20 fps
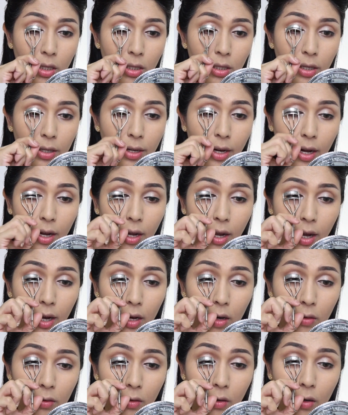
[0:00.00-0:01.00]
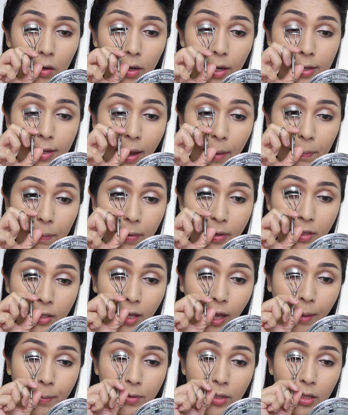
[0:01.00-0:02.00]
เลยนะคะแล้วก็ขยับไป
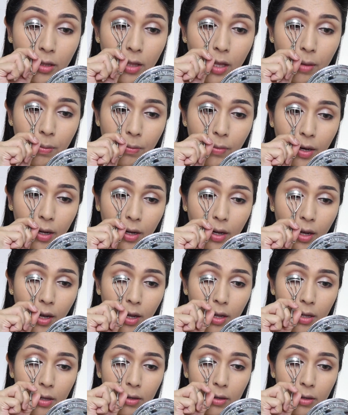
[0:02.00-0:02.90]
สามสเต็ปนะคะ